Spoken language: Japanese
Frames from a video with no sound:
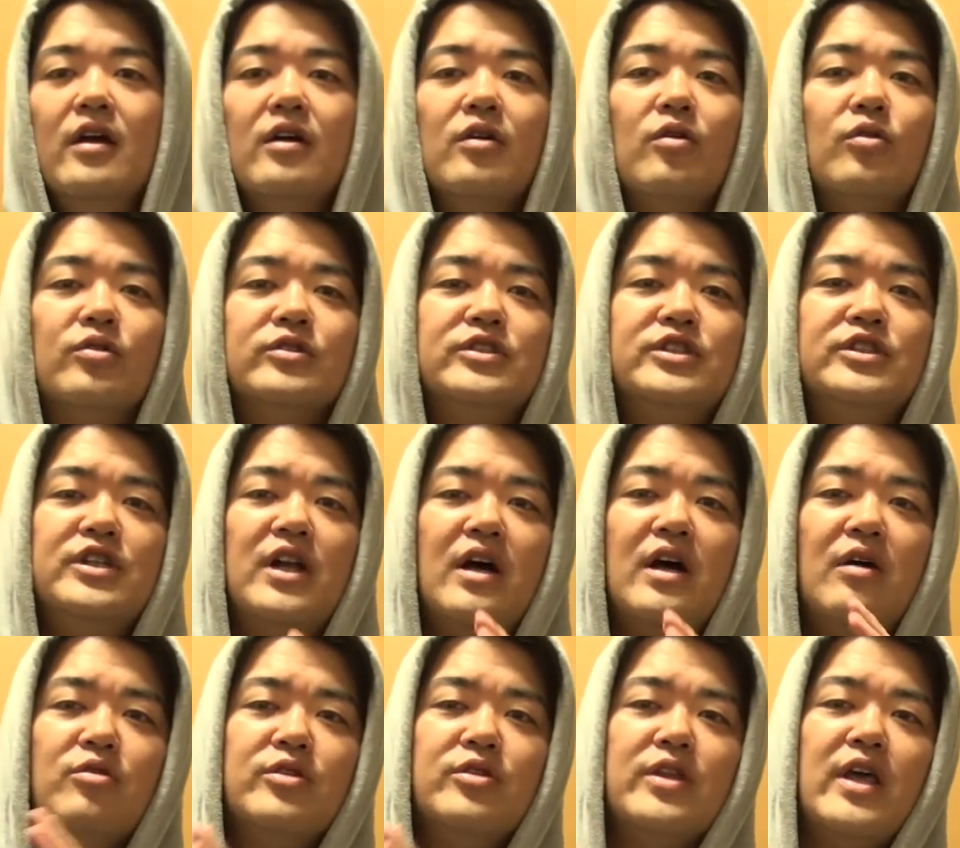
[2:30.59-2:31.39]
こち
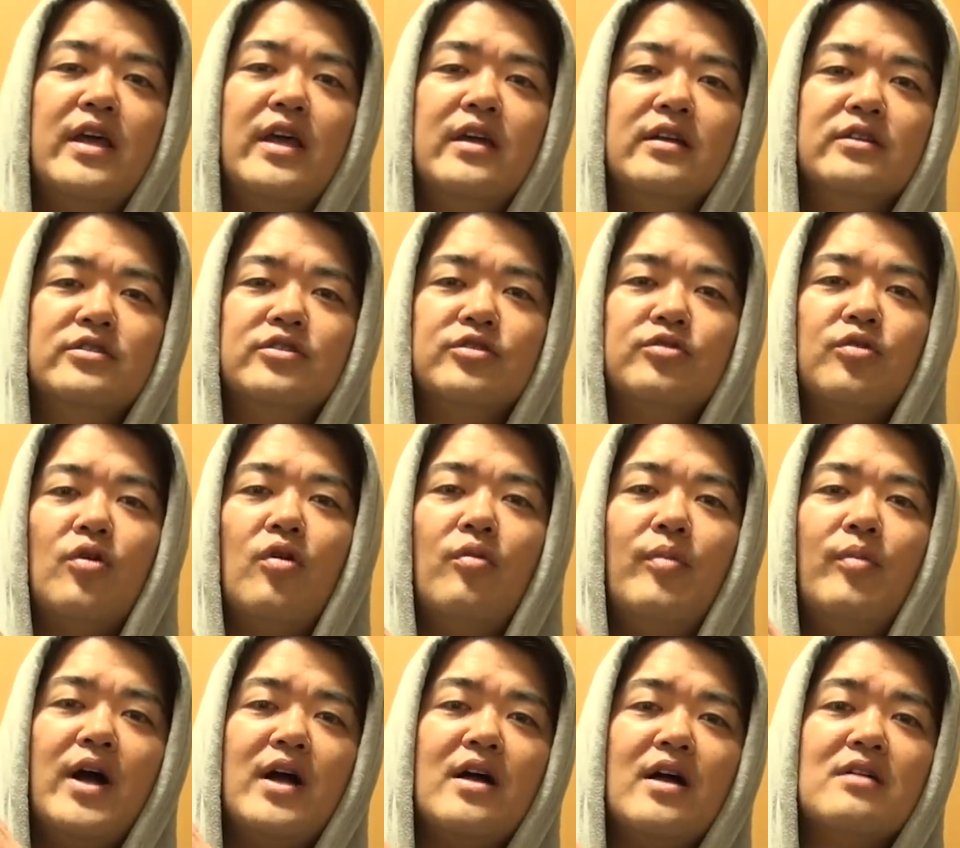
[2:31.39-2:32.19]
らをねちょっ
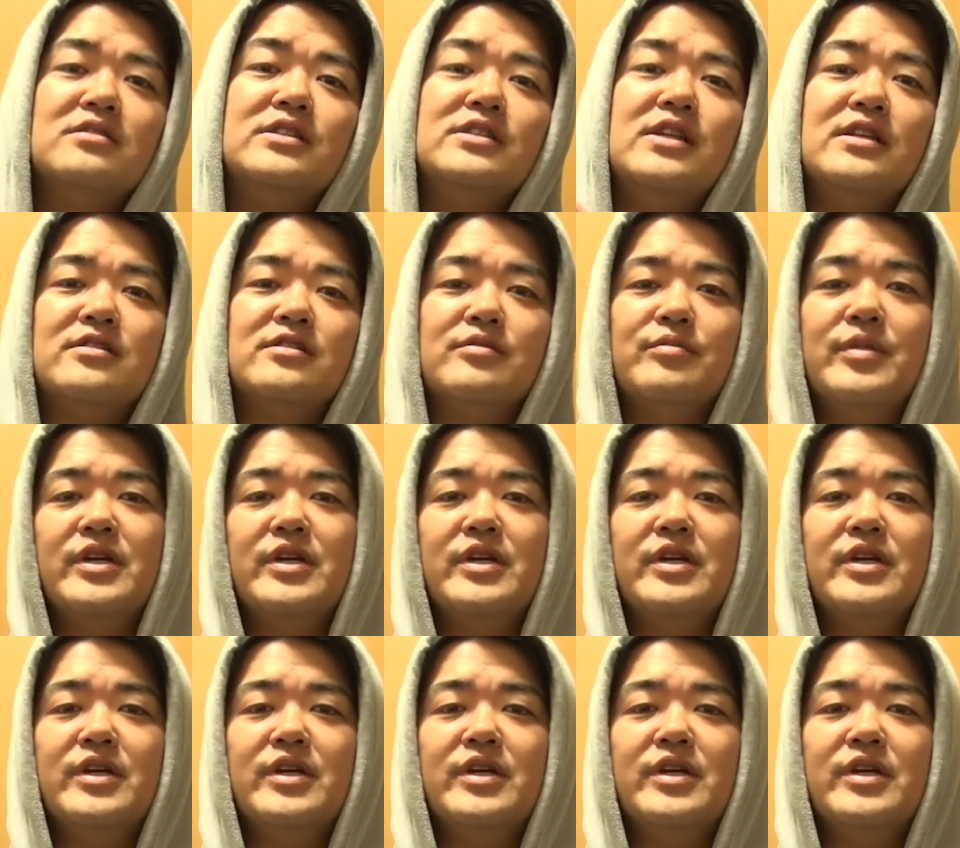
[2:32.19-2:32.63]
と細かく説